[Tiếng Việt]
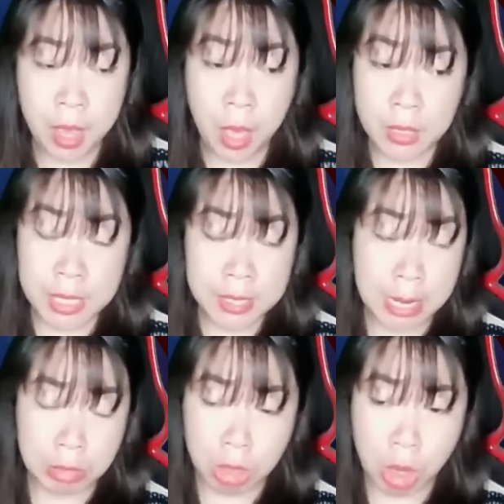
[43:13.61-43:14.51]
họ sẽ
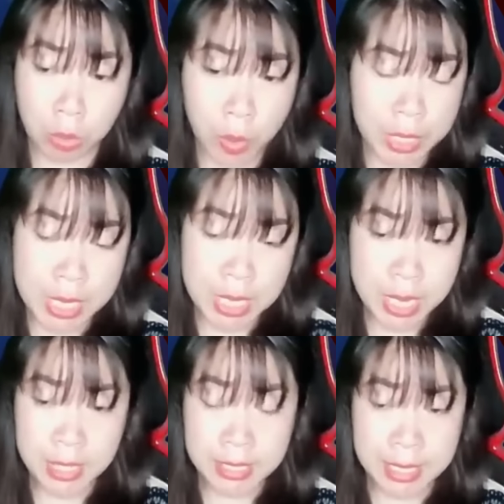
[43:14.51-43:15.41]
chẳng còn có ý
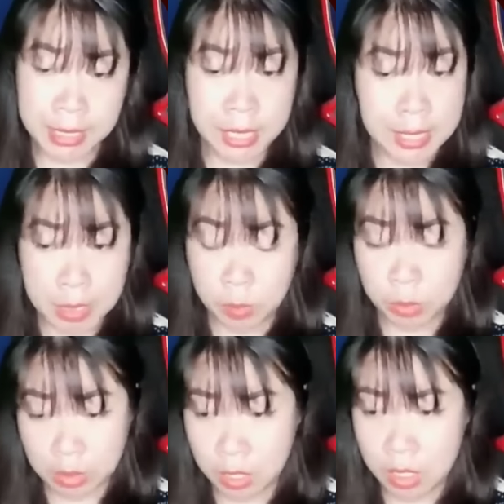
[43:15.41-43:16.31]
nghĩa gì khi
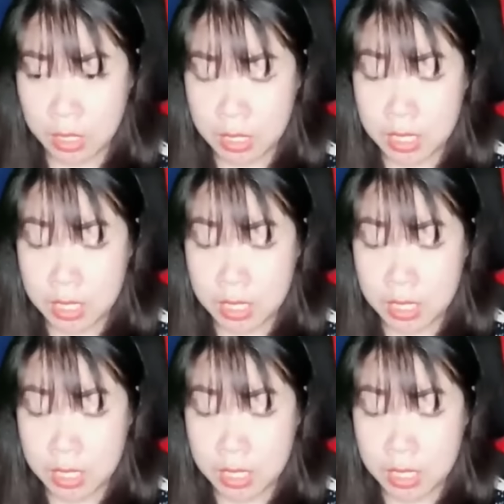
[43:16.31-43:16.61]
sống nữa.